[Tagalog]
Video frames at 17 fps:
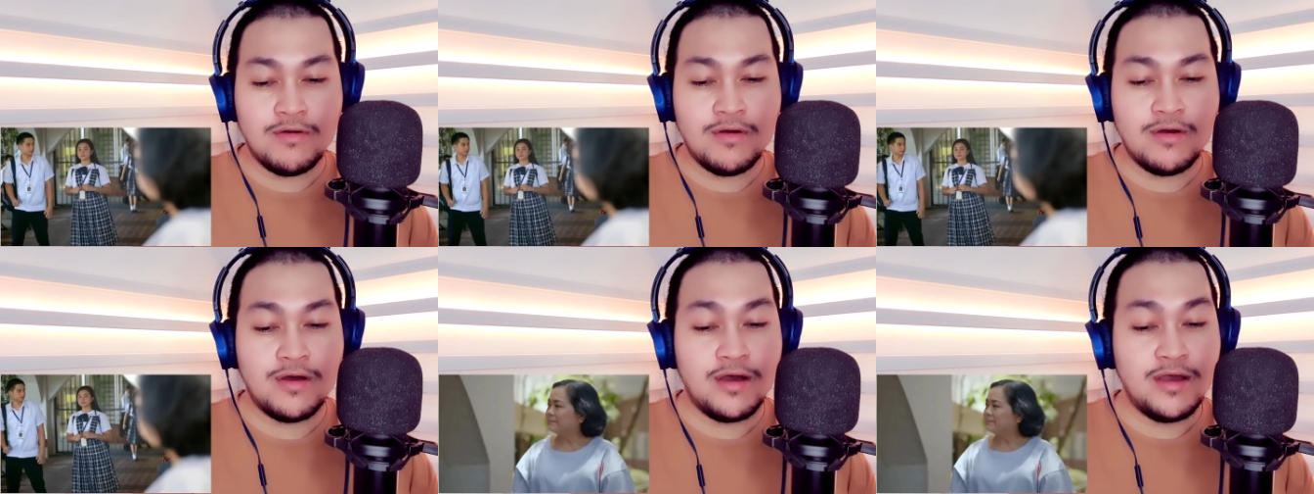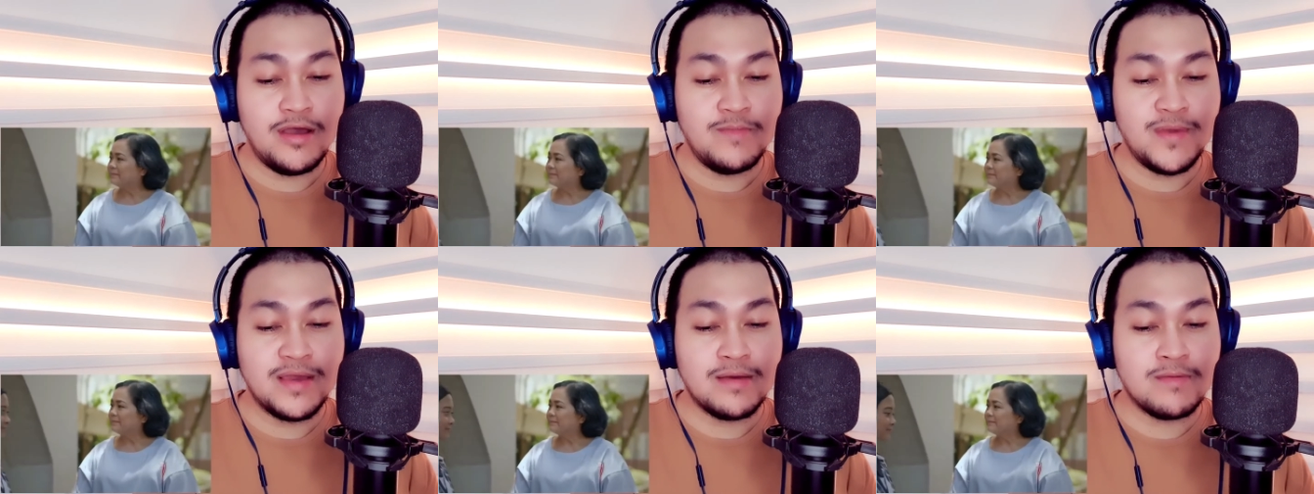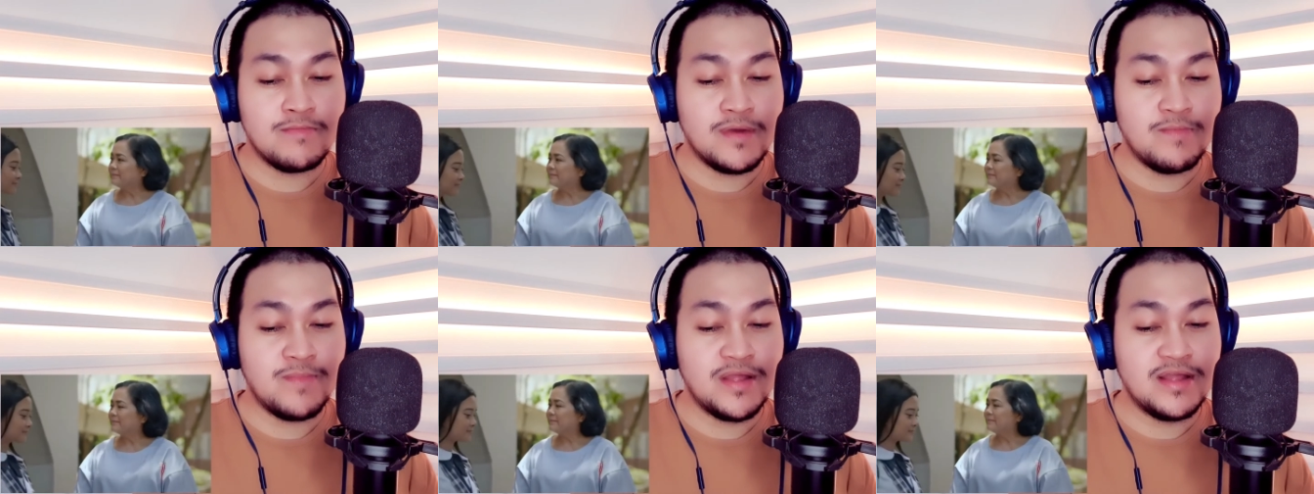Ay, may,
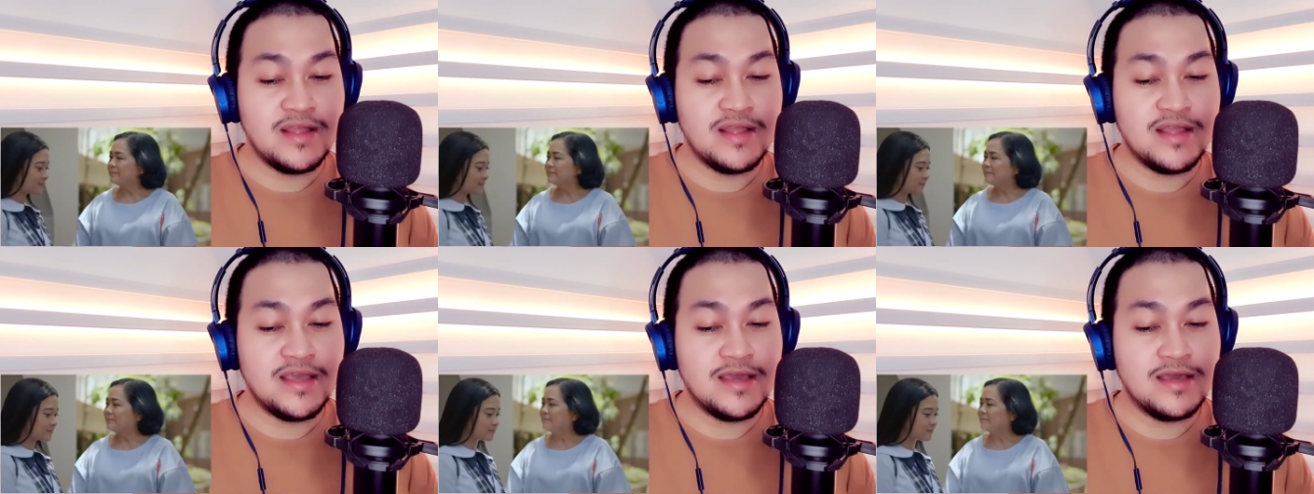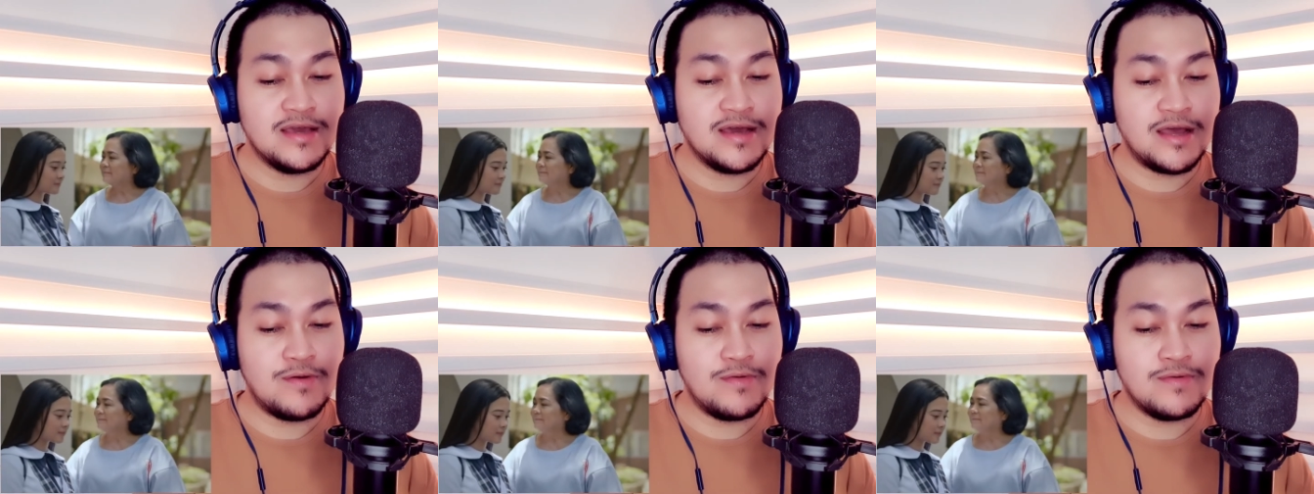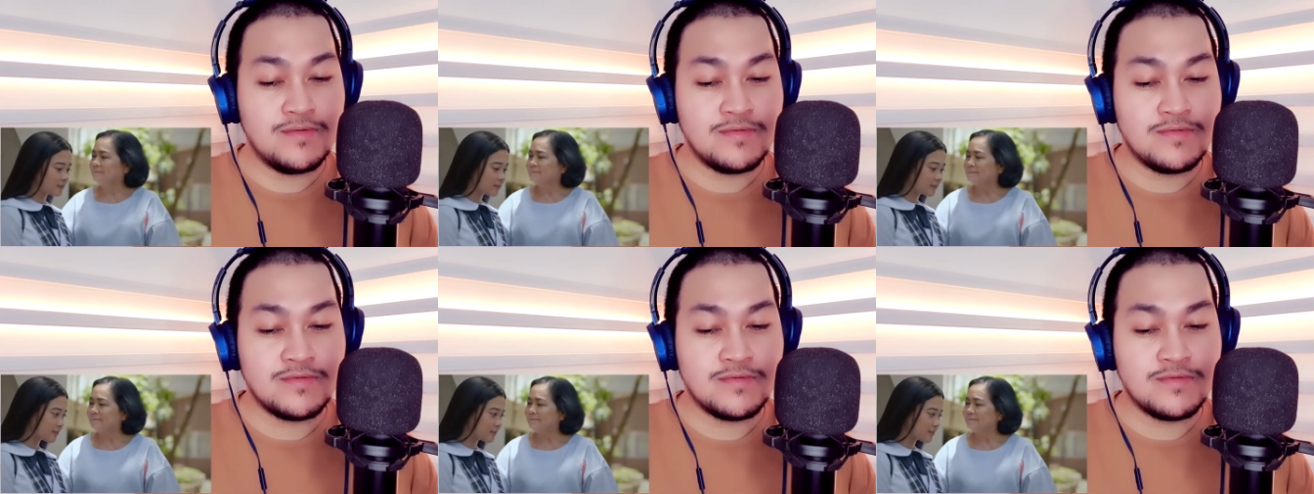may mandiligaw.